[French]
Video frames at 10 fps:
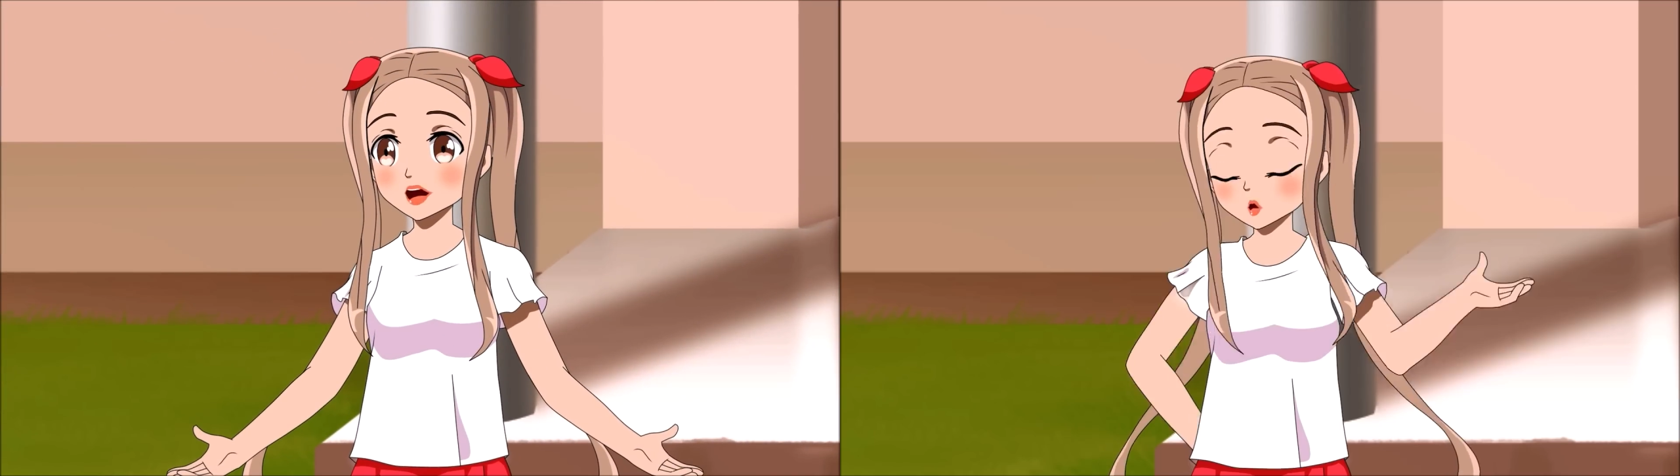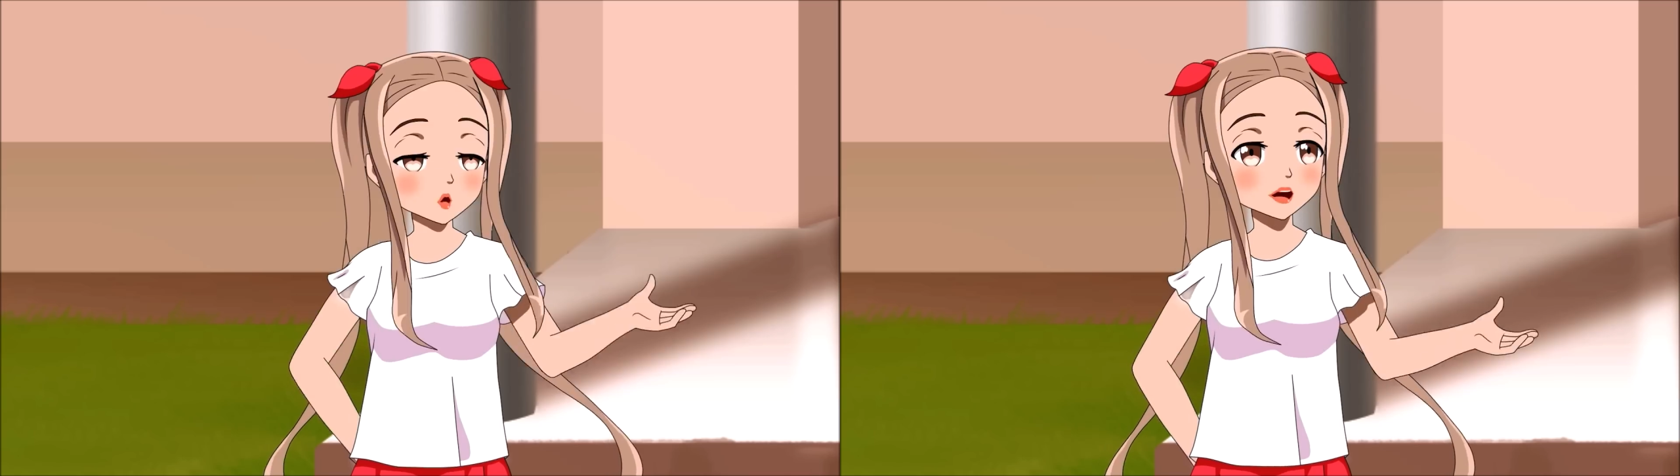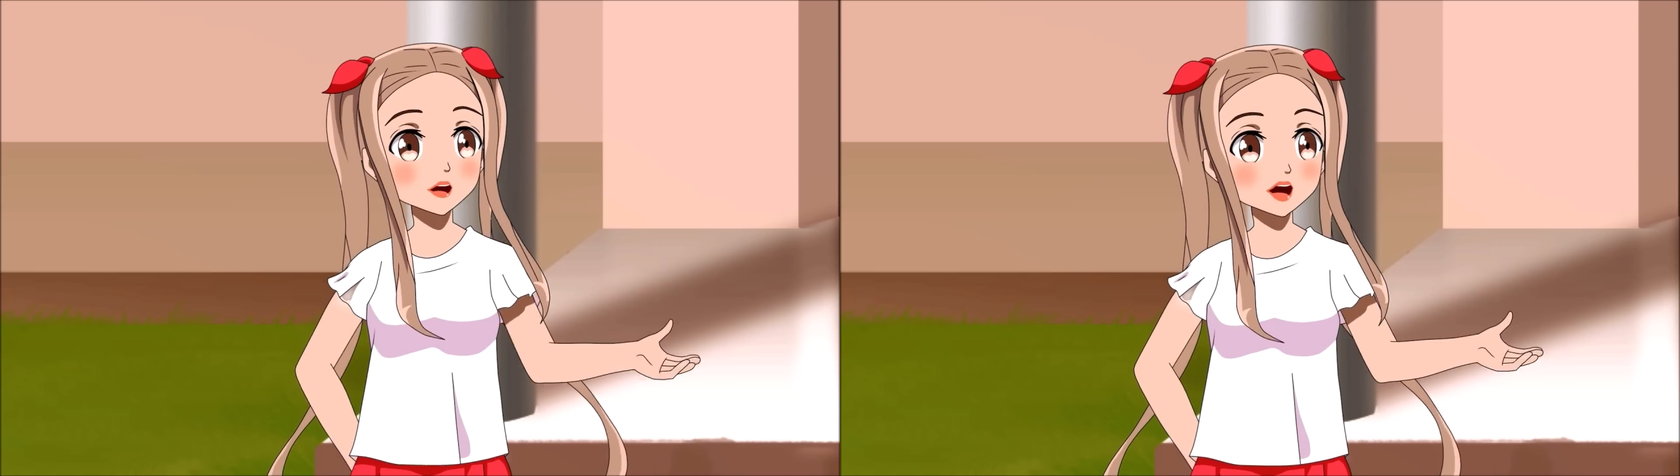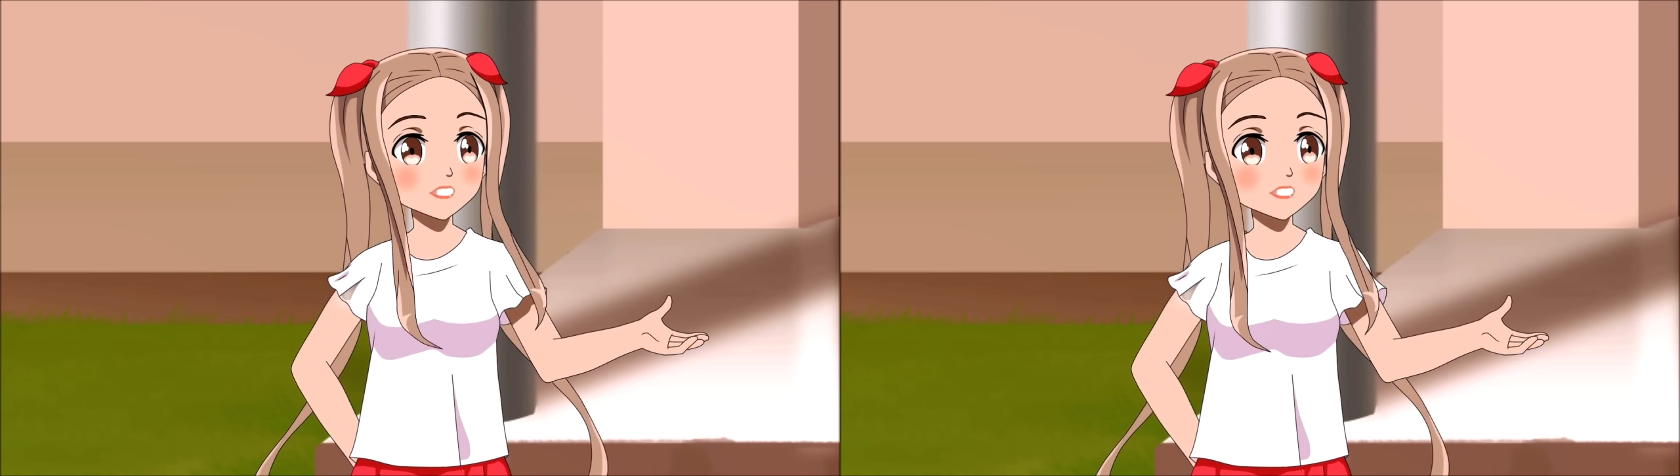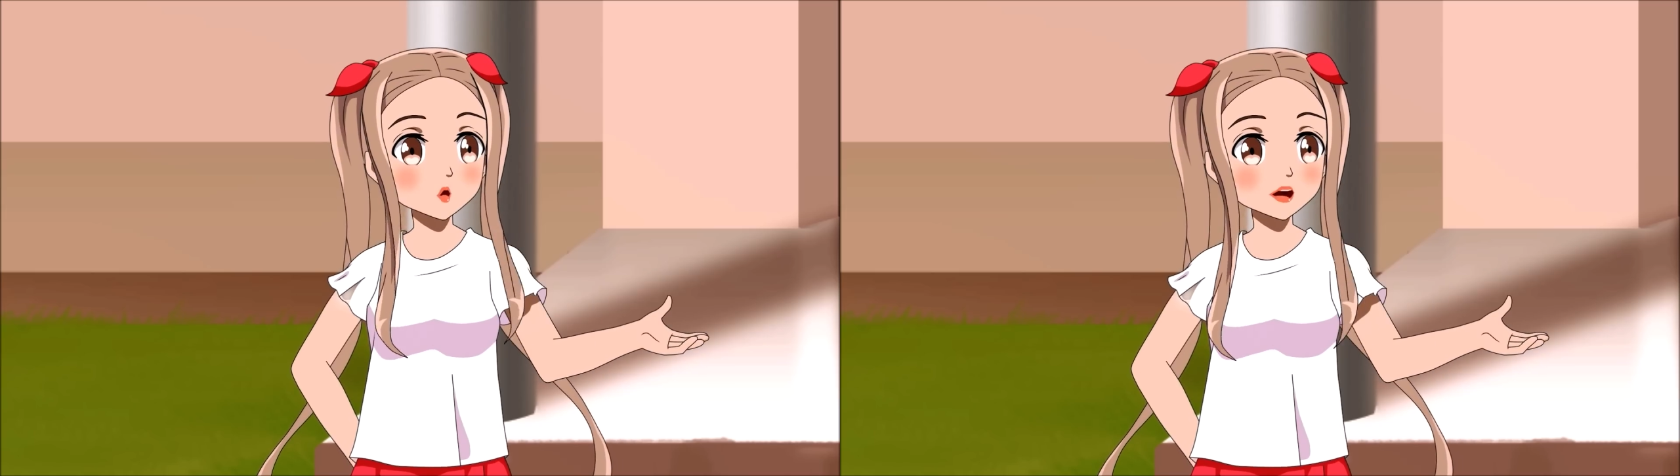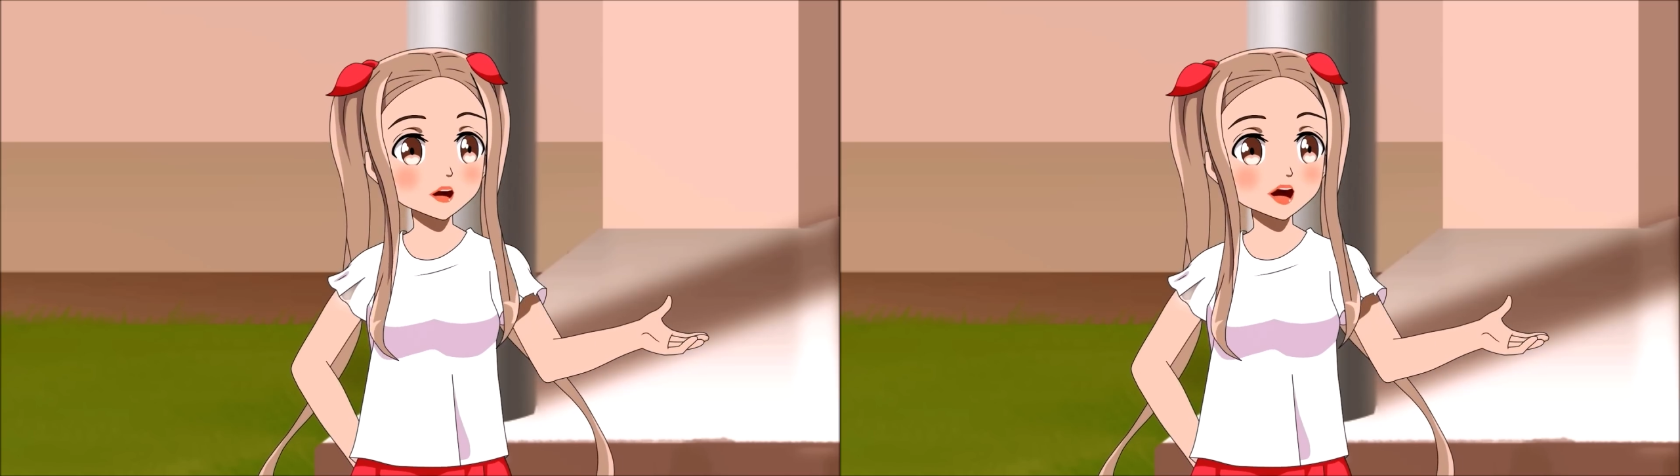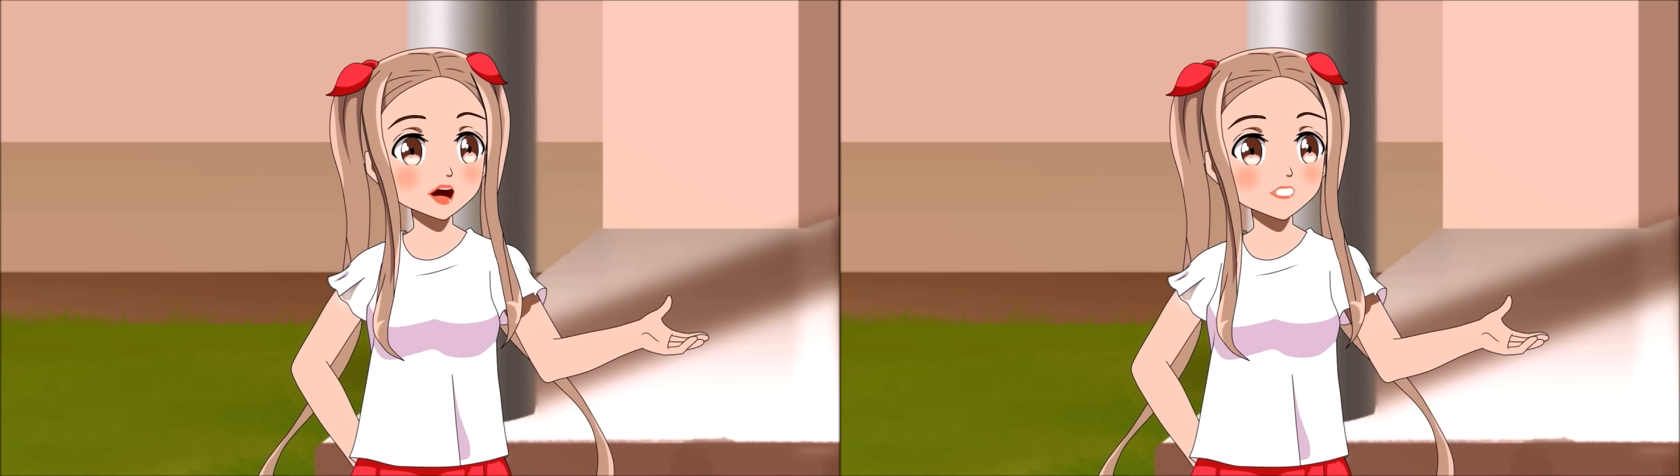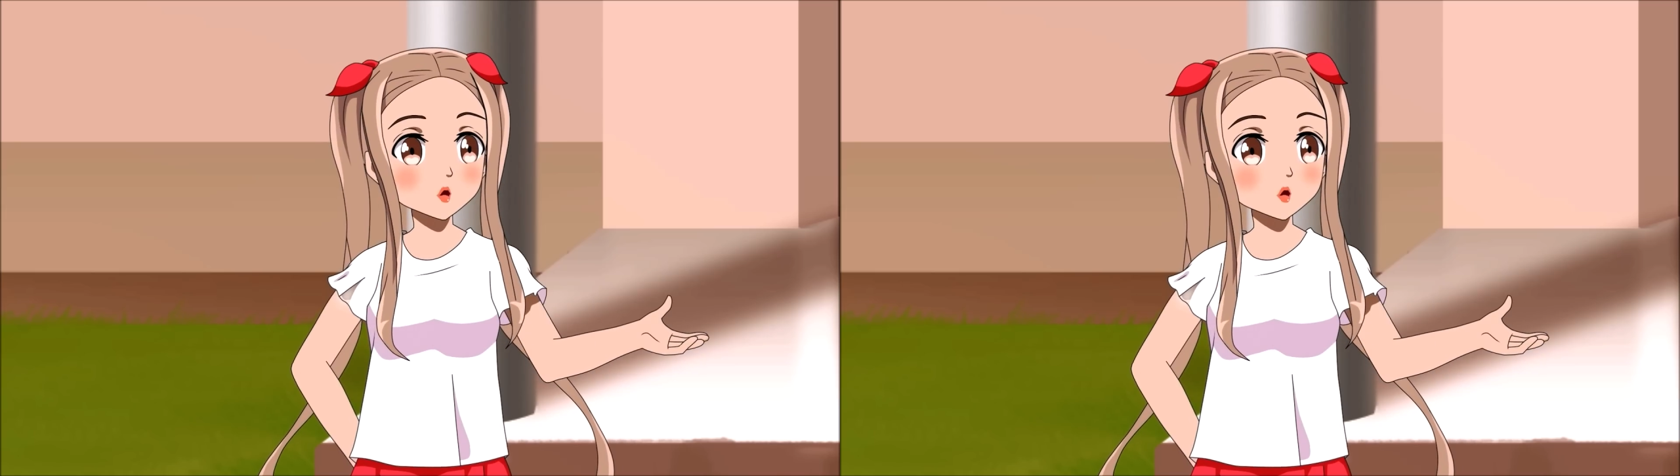Je suppose qu'elle t'a
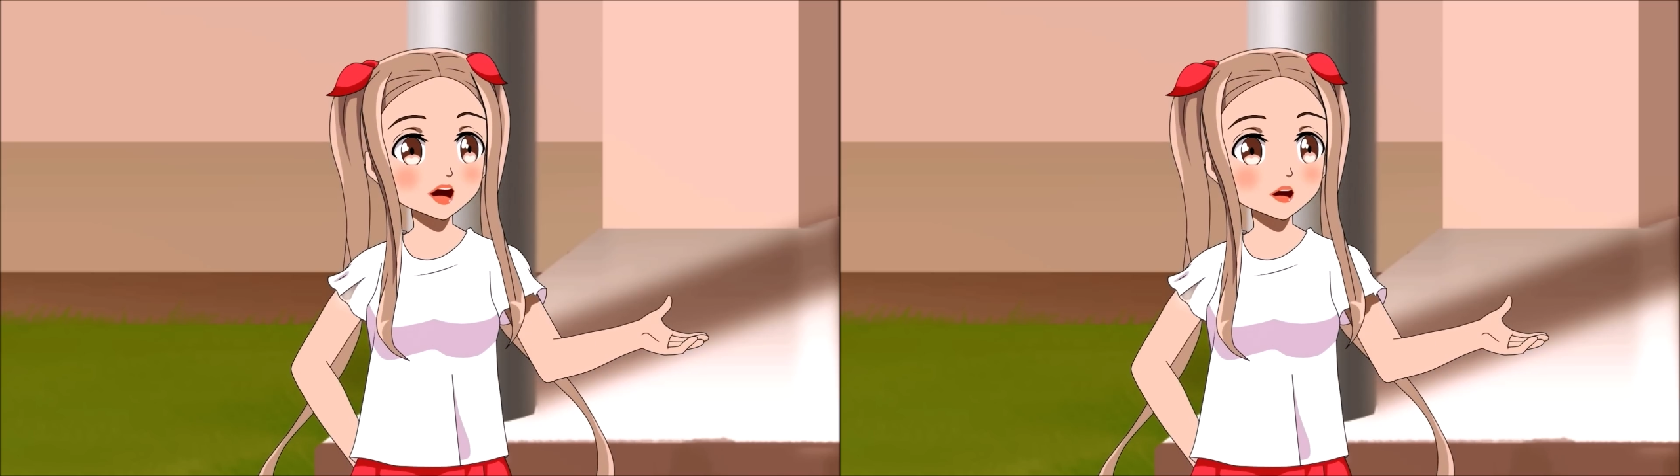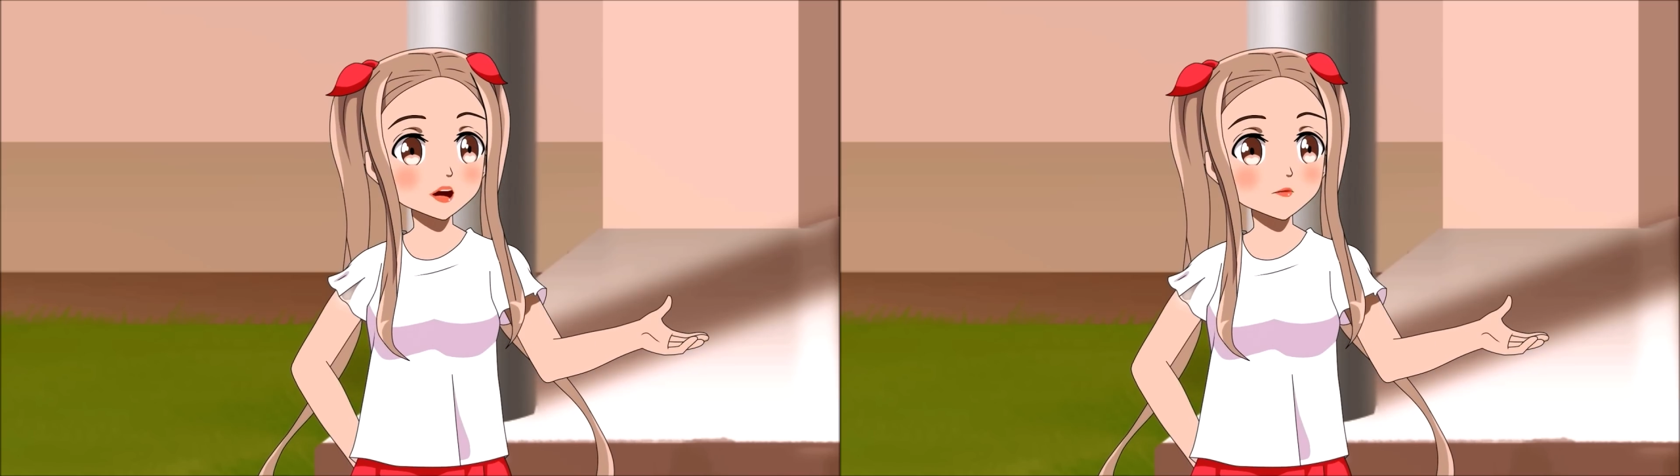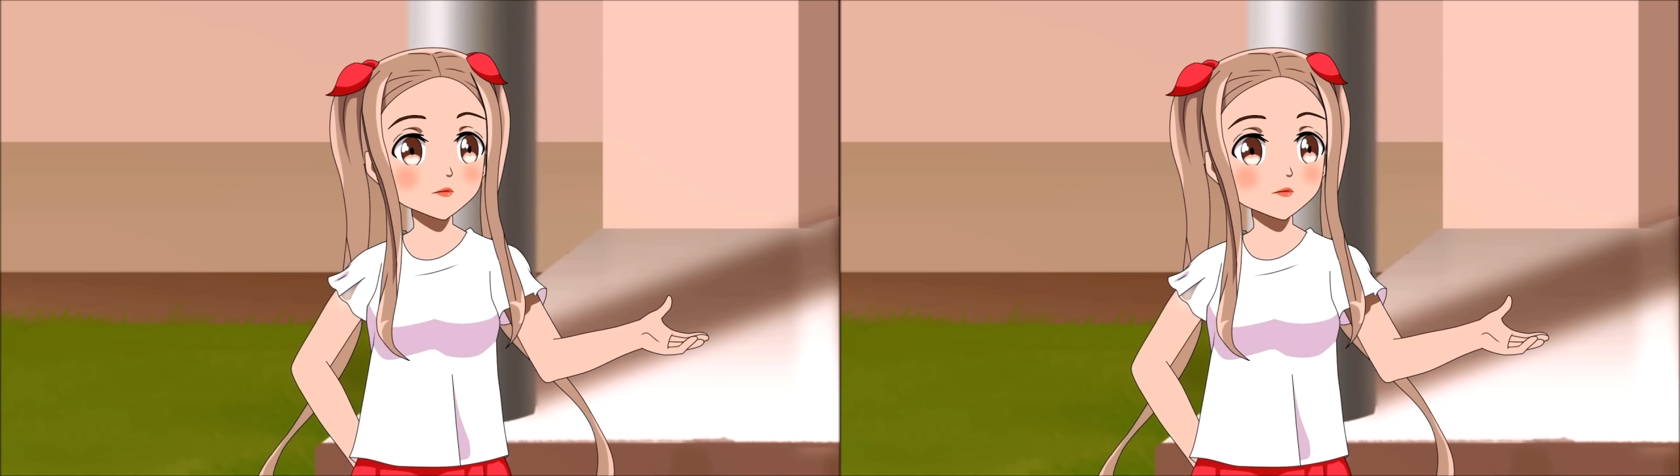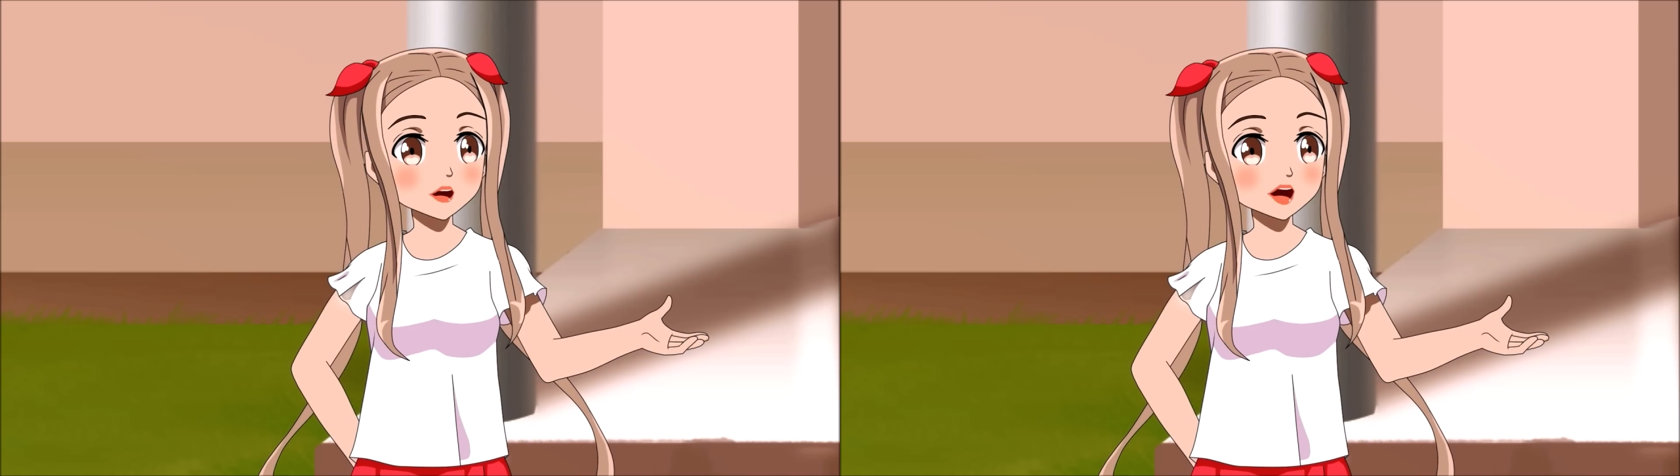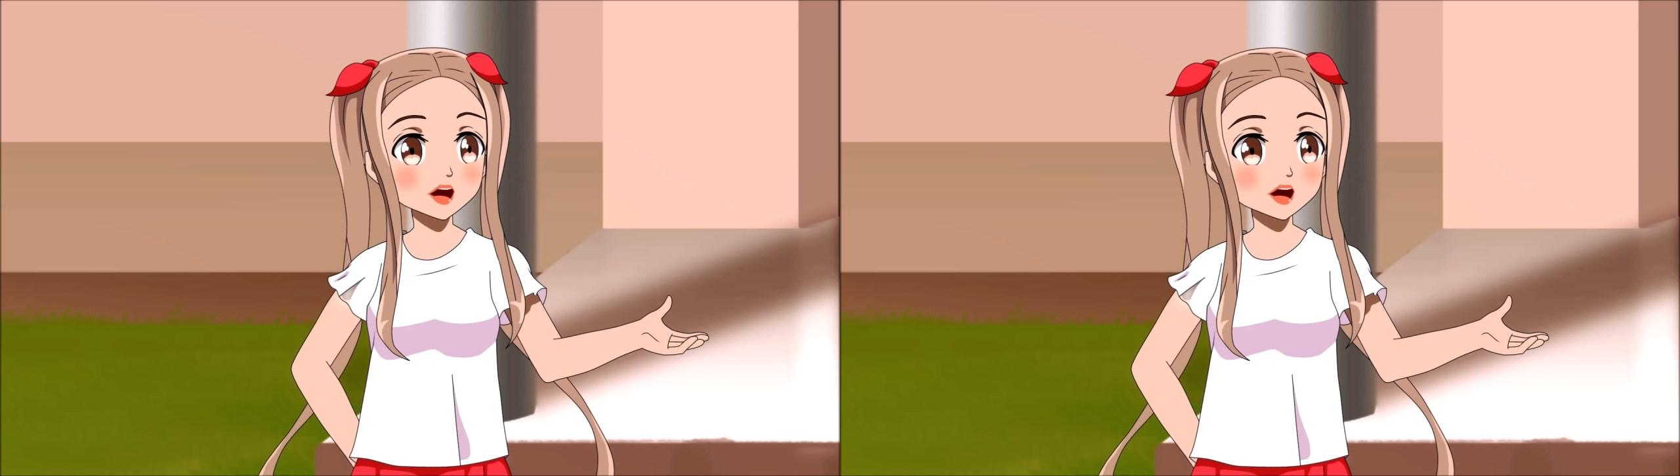largué. Aussi, hein